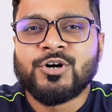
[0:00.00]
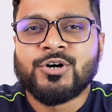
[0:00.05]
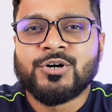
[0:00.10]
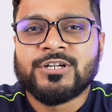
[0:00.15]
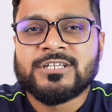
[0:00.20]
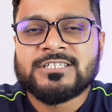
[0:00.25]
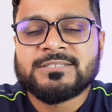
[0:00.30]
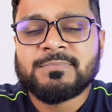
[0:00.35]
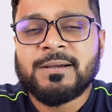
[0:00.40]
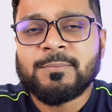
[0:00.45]

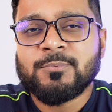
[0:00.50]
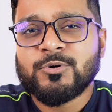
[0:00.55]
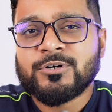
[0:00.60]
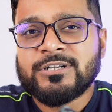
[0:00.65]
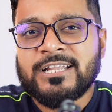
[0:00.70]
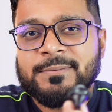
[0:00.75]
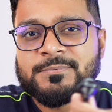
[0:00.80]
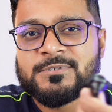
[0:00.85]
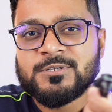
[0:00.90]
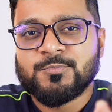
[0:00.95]
और इसमें आपको
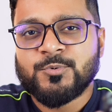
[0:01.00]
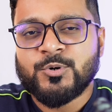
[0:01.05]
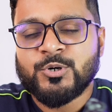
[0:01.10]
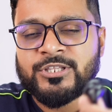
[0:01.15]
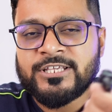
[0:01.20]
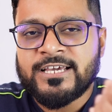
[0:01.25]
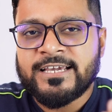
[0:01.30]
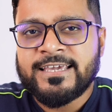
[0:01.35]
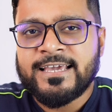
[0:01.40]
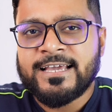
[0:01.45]
टाइप सी
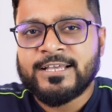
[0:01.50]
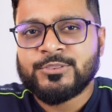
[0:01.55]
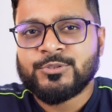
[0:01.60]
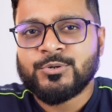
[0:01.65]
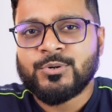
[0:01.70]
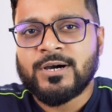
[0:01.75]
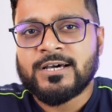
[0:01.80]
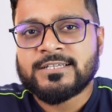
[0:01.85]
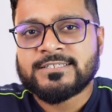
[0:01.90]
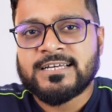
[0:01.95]
पोर्ट दिया गया है तो